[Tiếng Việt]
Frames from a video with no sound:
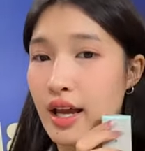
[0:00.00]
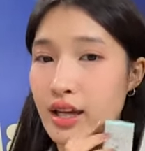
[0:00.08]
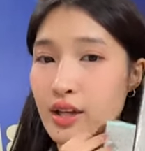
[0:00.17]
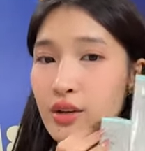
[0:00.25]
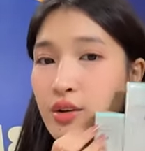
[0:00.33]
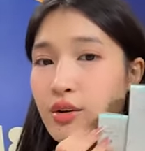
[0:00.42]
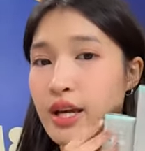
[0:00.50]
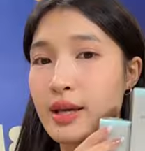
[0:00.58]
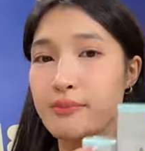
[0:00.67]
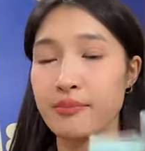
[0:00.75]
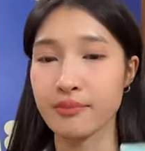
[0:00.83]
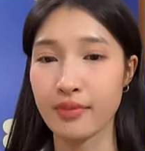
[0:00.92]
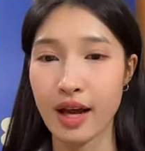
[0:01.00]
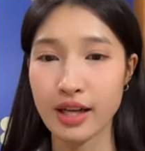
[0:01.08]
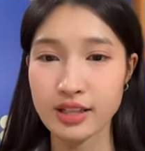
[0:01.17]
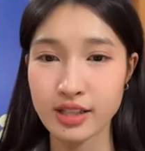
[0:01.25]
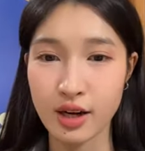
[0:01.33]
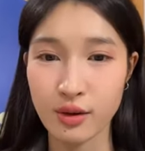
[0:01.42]
eye cream
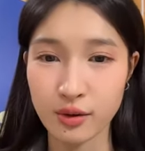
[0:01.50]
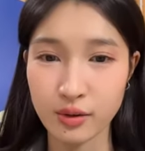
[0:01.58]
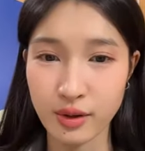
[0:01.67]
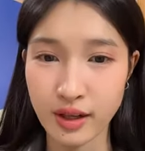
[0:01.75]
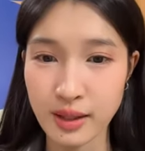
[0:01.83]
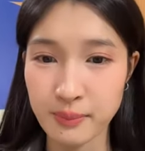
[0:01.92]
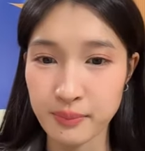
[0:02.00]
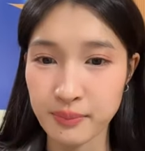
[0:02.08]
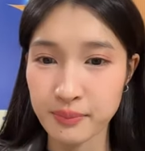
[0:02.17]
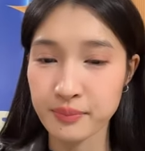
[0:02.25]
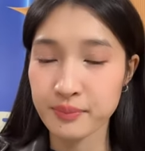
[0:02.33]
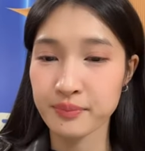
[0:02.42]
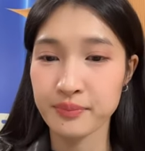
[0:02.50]
eye gel cream